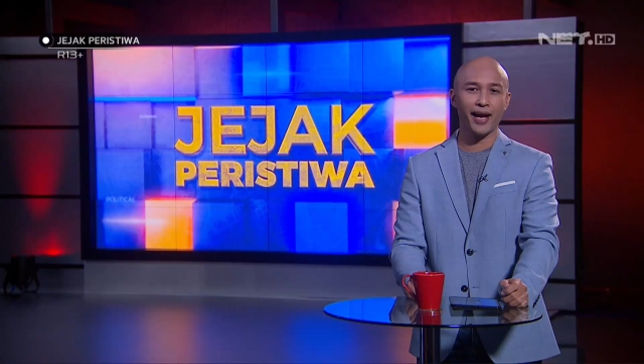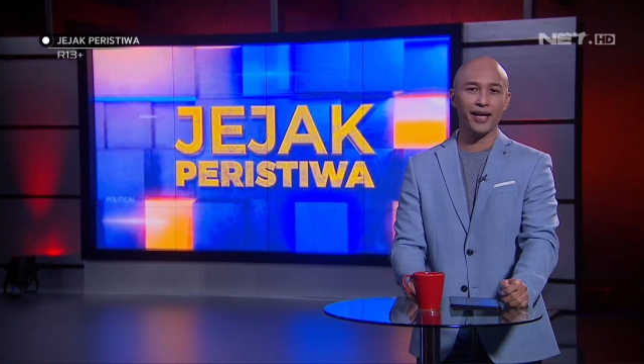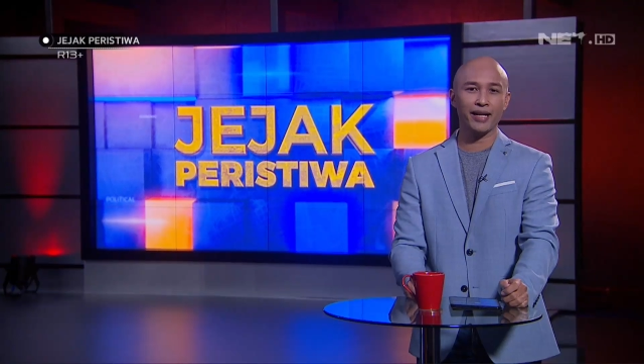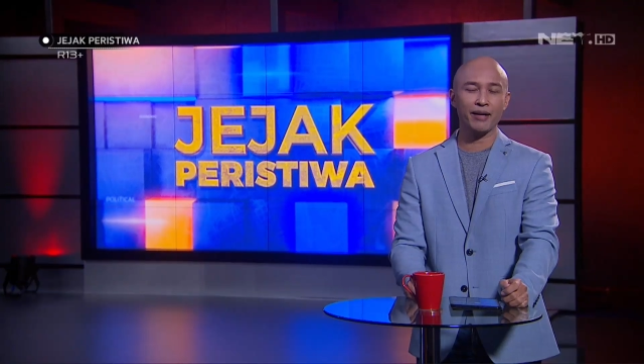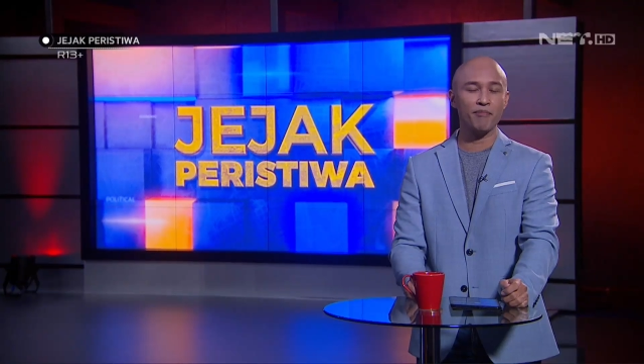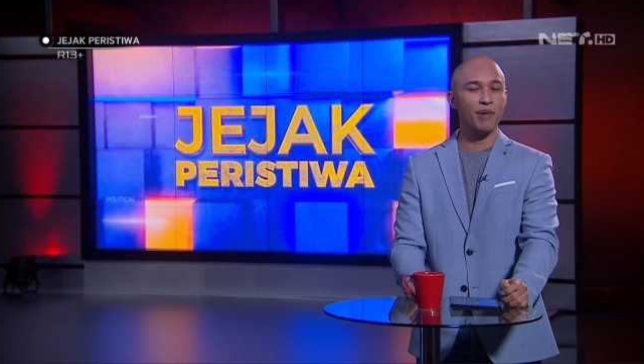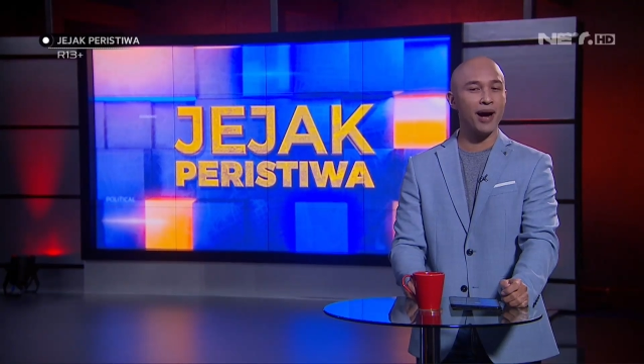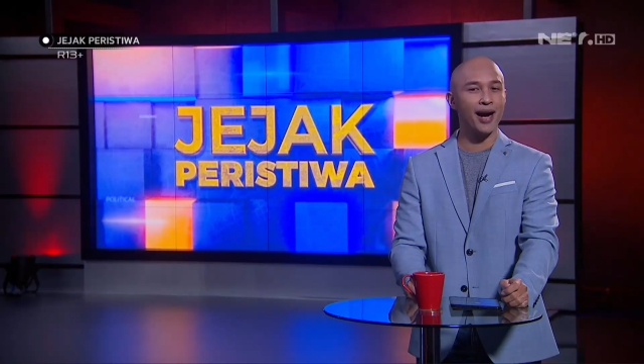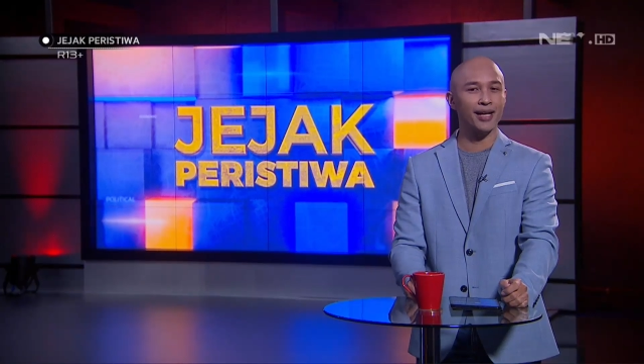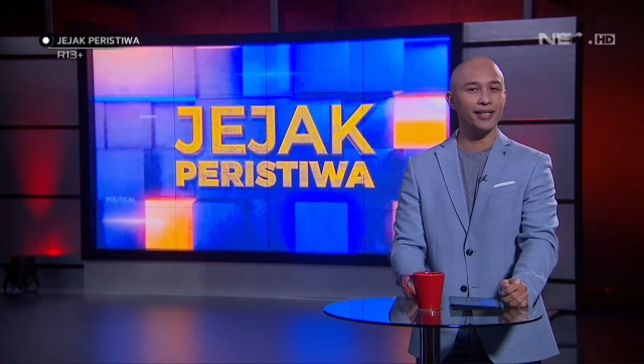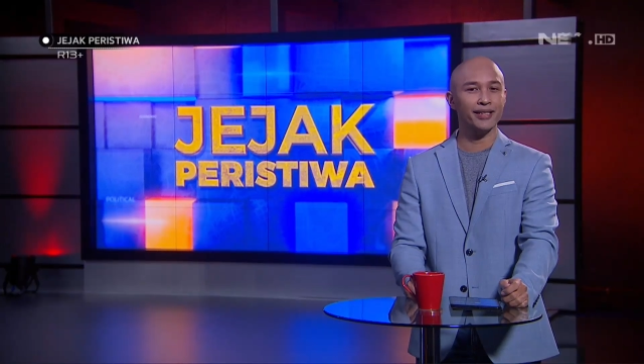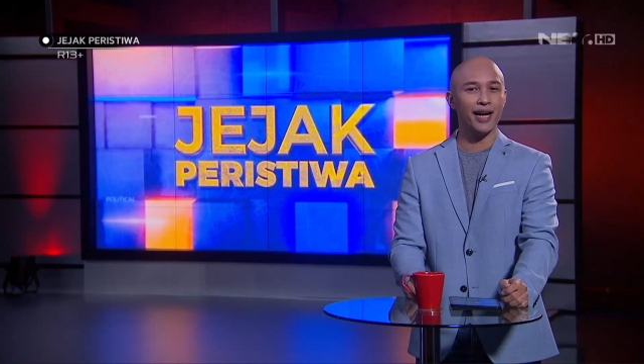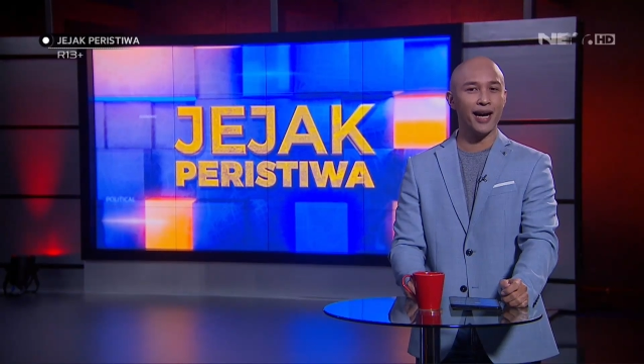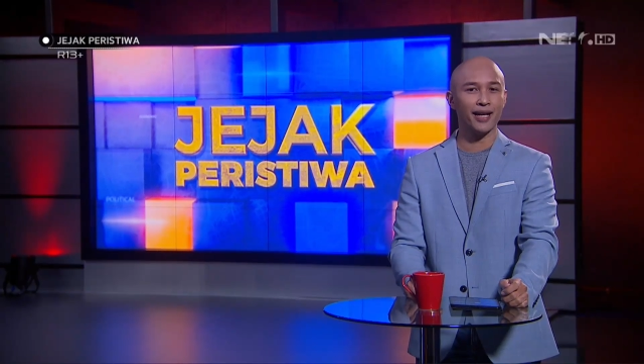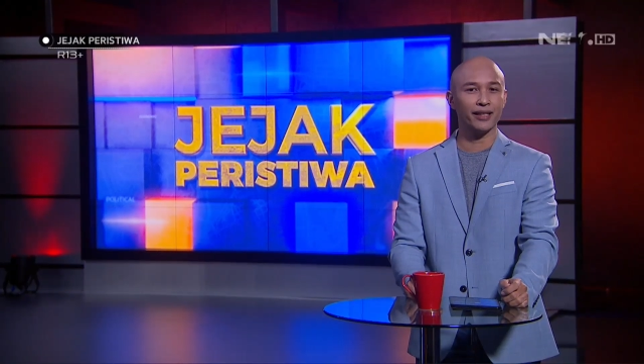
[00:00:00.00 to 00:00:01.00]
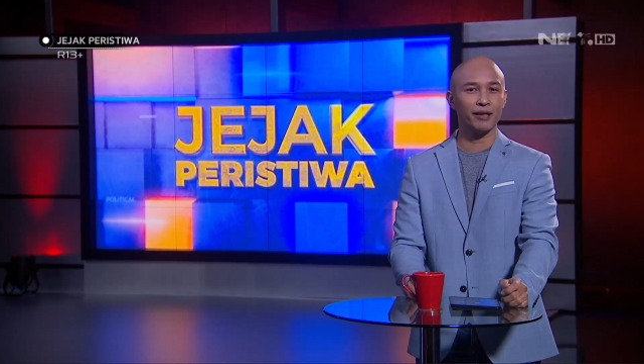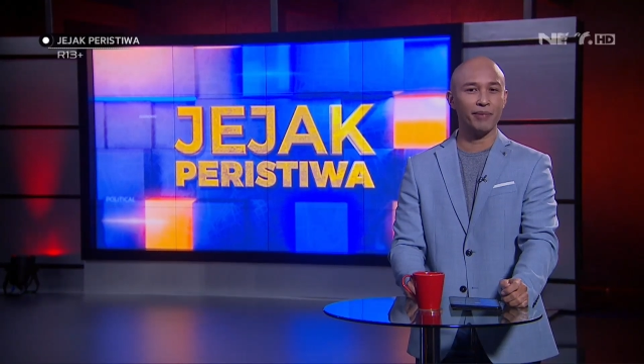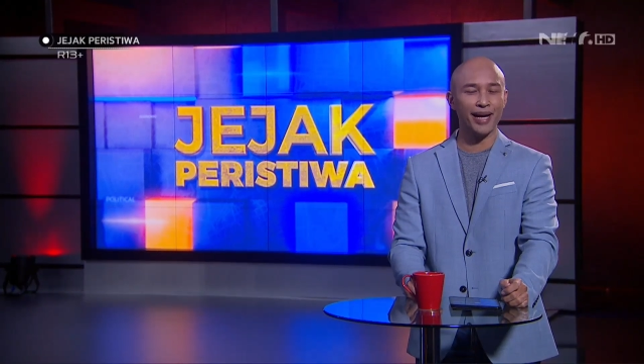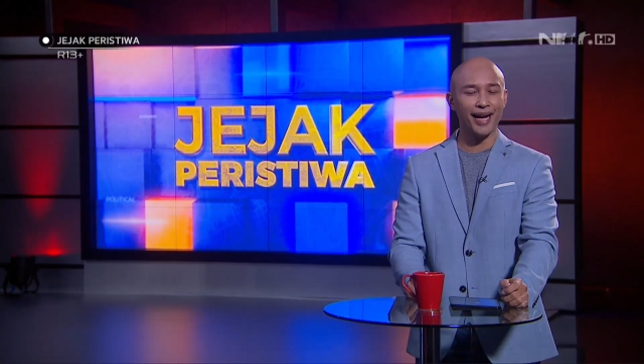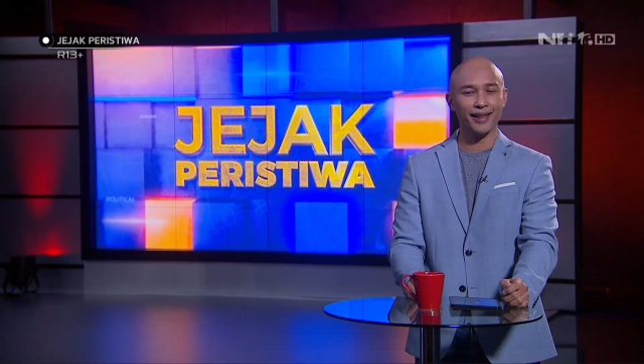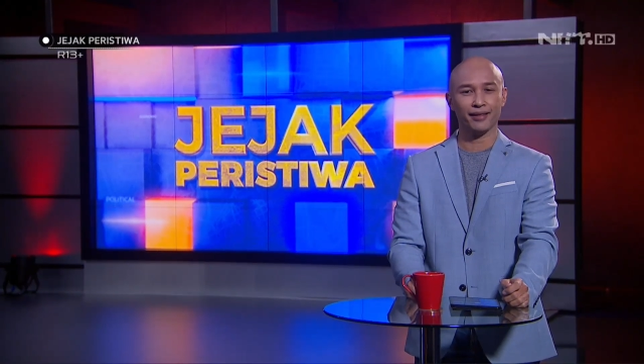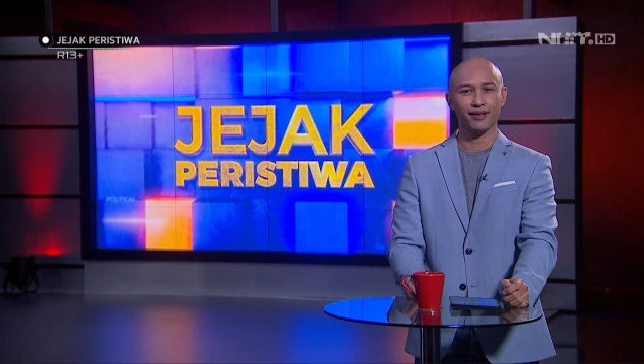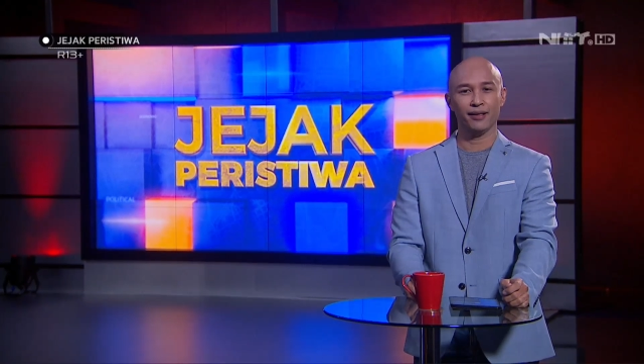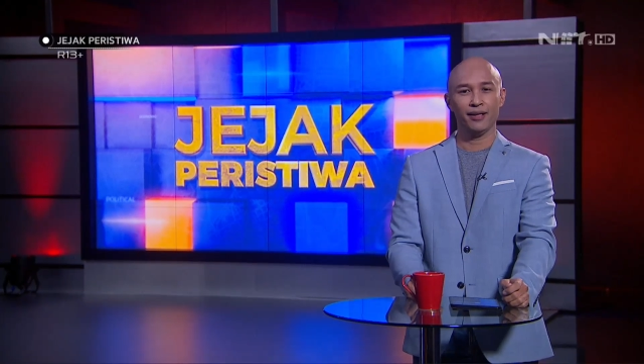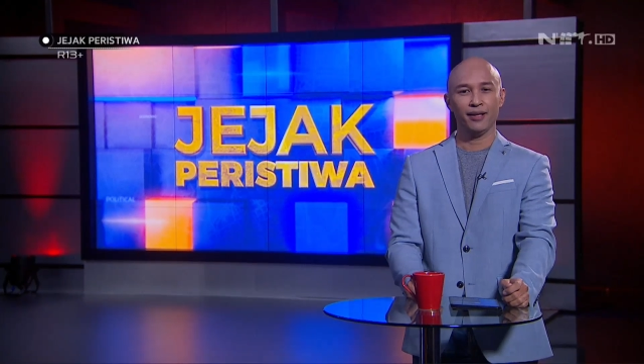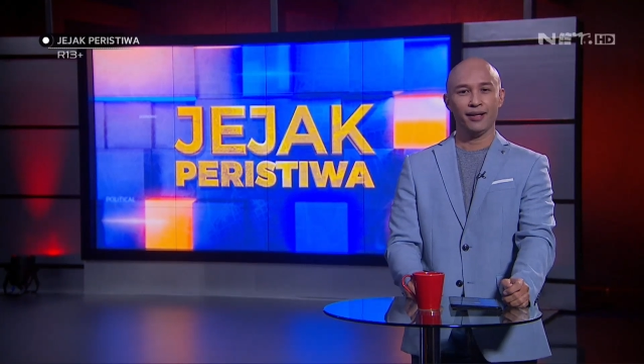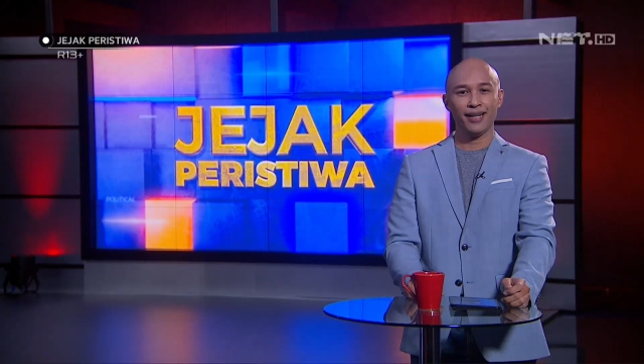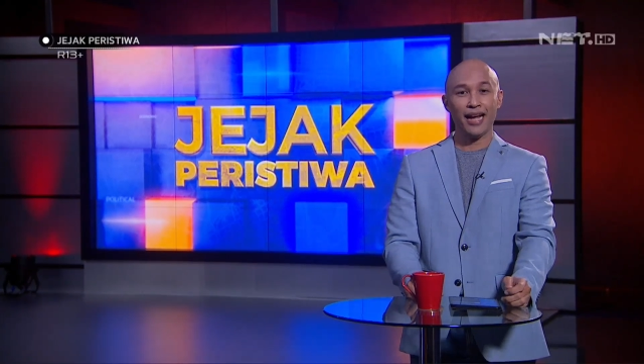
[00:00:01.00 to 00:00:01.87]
DKI Kembangan, Jakarta Barat.